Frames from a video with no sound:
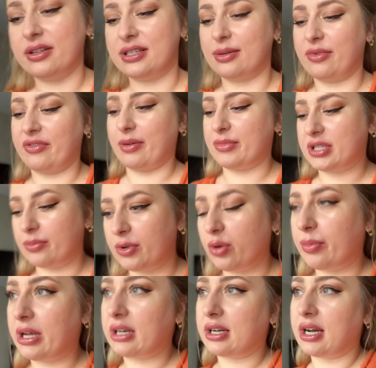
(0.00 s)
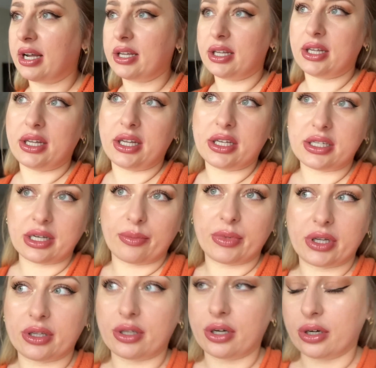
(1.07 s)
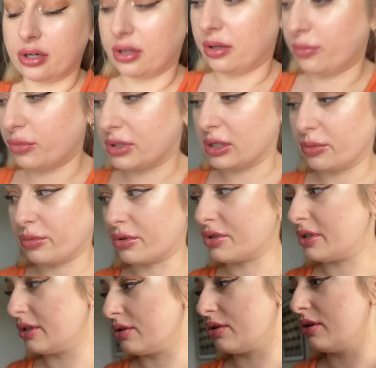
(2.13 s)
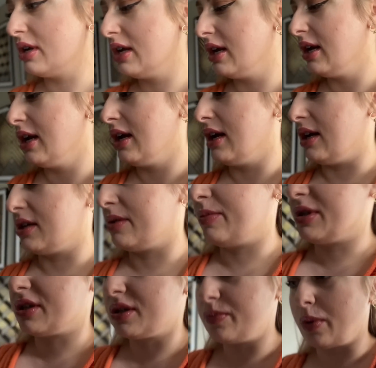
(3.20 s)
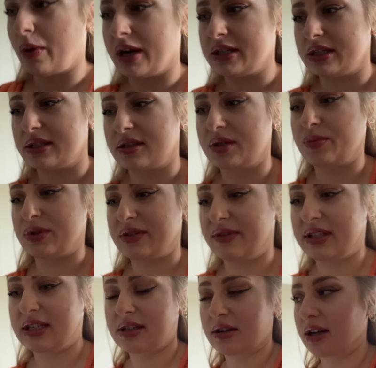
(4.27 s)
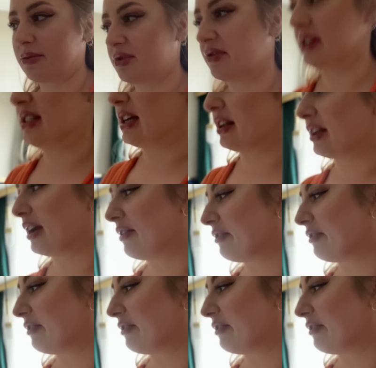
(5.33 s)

zamawiamy sobie Uberka i jedziemy do Muzeum Bursztynu, e, żeby coś połazić, coś pozwiedzać. Kocham zwiedzanie,